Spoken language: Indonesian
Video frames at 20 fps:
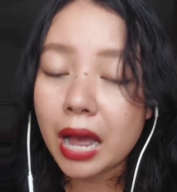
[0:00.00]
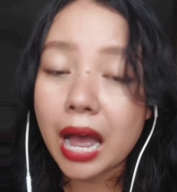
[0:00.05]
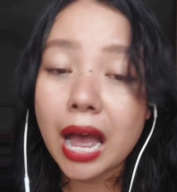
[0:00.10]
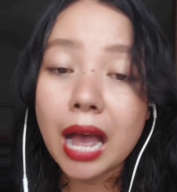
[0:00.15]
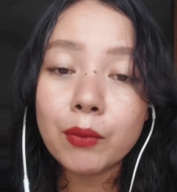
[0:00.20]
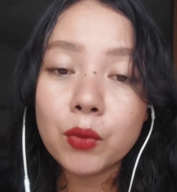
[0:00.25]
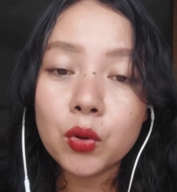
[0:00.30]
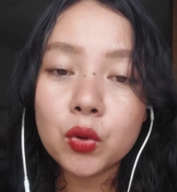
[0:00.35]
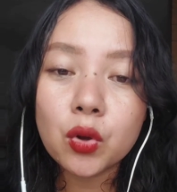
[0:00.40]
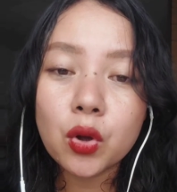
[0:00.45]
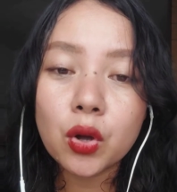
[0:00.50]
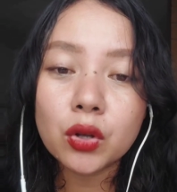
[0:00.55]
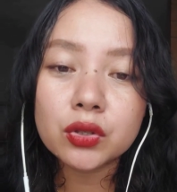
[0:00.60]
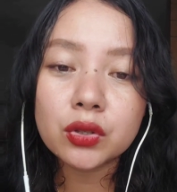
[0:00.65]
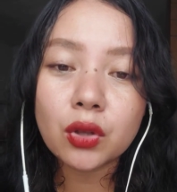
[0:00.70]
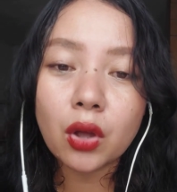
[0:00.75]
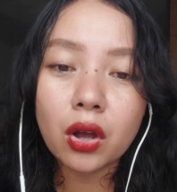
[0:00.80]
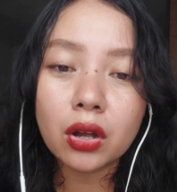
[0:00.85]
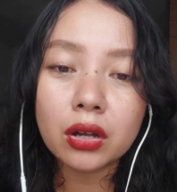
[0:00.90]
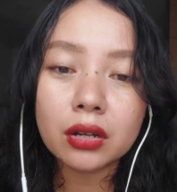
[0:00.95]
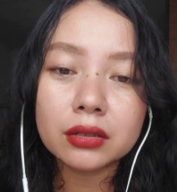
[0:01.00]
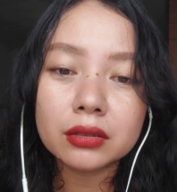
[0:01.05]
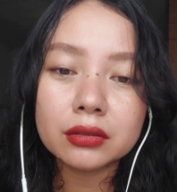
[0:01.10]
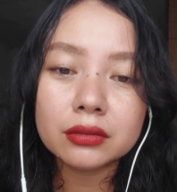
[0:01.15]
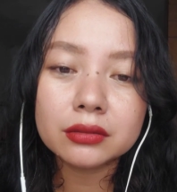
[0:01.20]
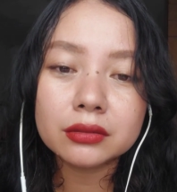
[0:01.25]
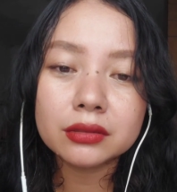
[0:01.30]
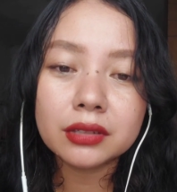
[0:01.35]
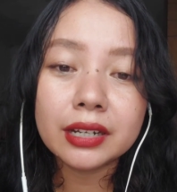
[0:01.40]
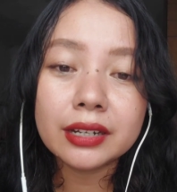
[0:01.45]
abu gosok,
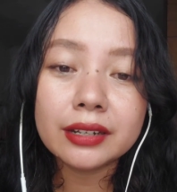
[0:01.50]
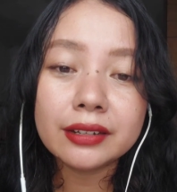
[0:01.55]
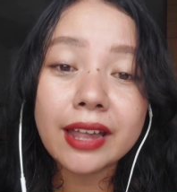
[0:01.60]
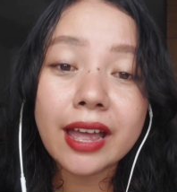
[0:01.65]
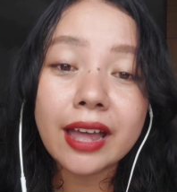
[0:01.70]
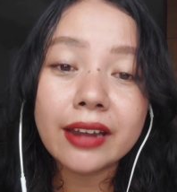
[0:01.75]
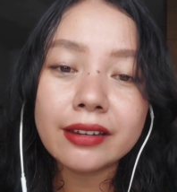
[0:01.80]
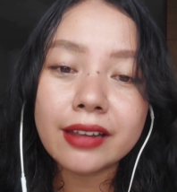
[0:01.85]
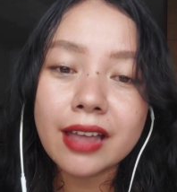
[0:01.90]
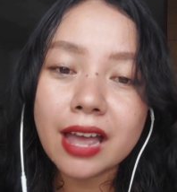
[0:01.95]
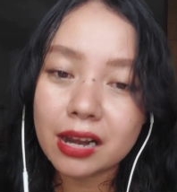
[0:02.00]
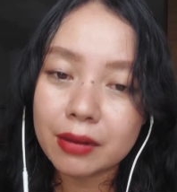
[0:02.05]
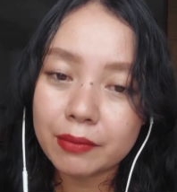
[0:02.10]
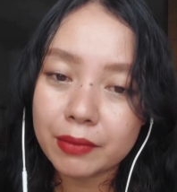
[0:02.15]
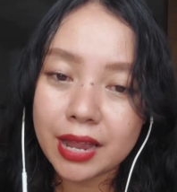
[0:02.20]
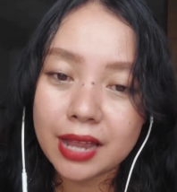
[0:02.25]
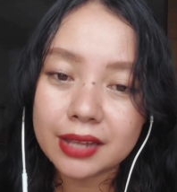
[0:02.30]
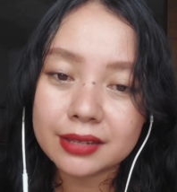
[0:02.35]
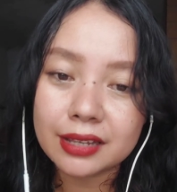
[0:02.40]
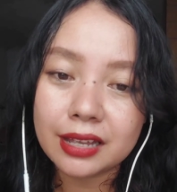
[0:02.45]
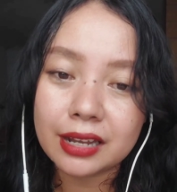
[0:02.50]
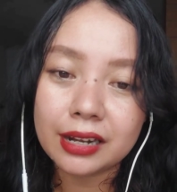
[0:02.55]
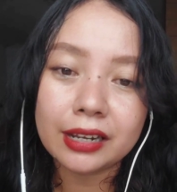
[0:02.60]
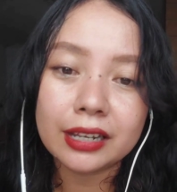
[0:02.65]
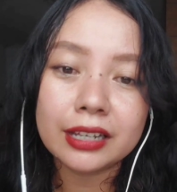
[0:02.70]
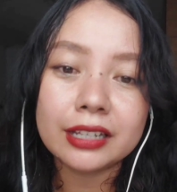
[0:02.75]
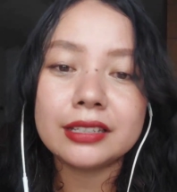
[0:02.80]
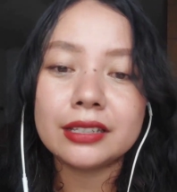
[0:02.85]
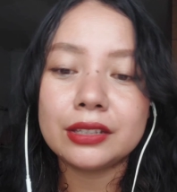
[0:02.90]
dan garam kasar.